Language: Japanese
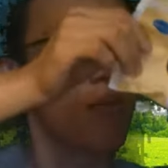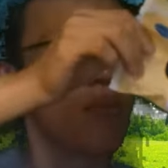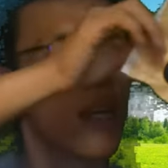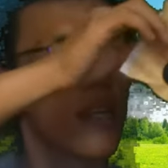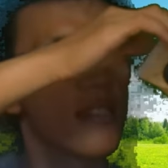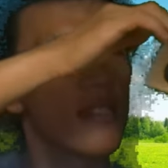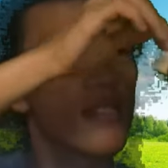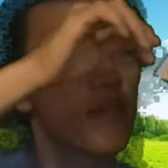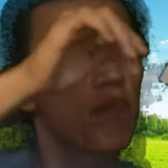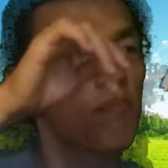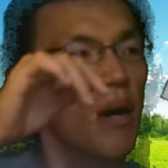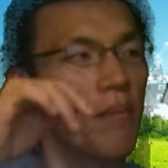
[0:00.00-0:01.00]

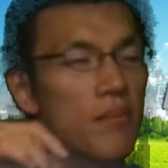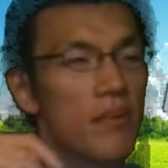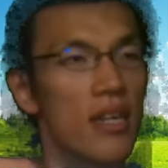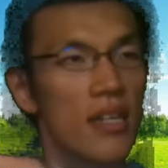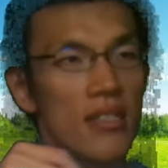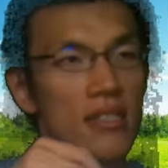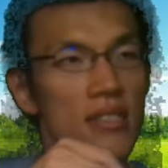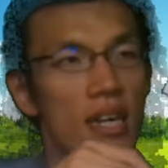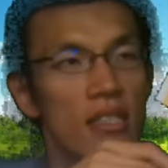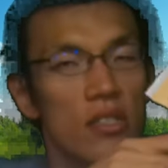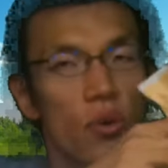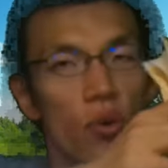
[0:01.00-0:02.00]
フランスパン、
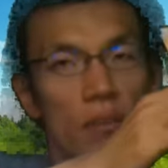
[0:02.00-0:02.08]
カスタードのホ